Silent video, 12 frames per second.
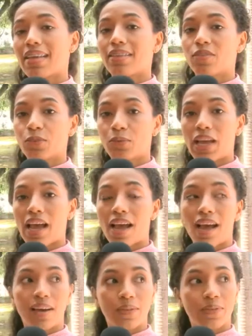Es un
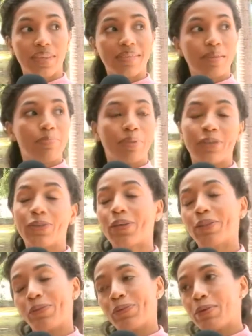desempeño
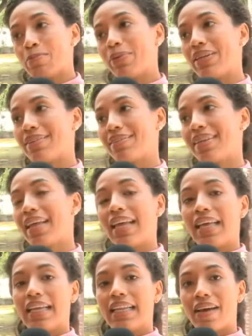que tuve, pues
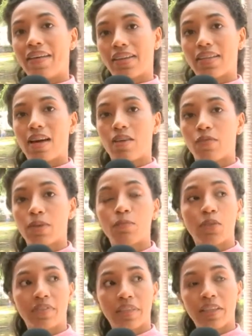la verdad fue
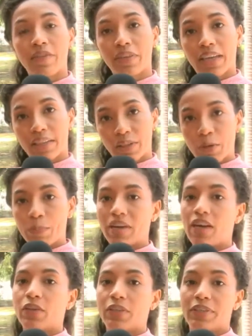muy significativo
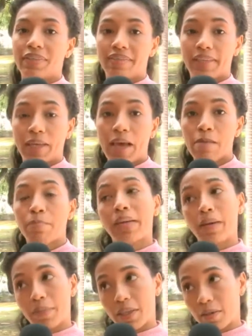para la universidad y
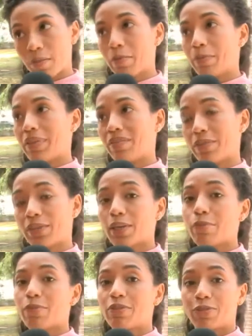para mí como
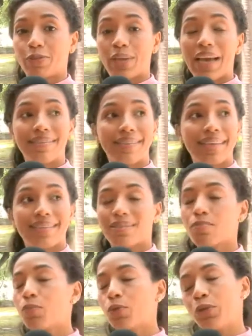persona, como estudiante,
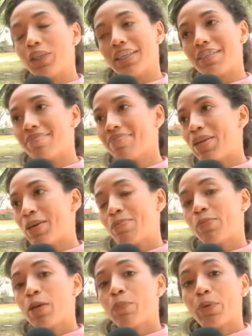es muy,
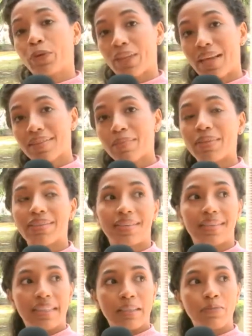muy importante. Me
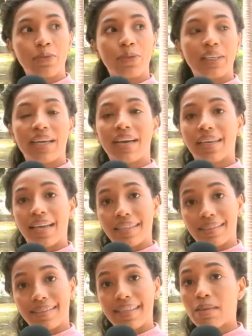sentí muy
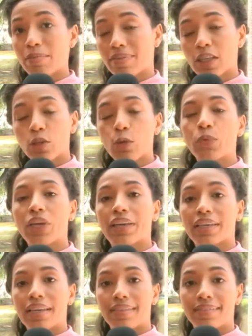agradecida, me siento muy
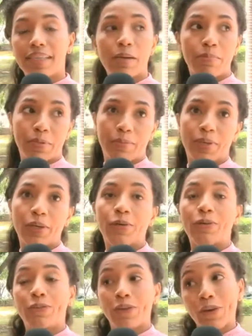agradecida, primero
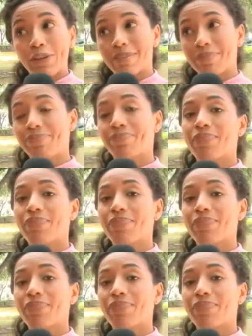con Dios,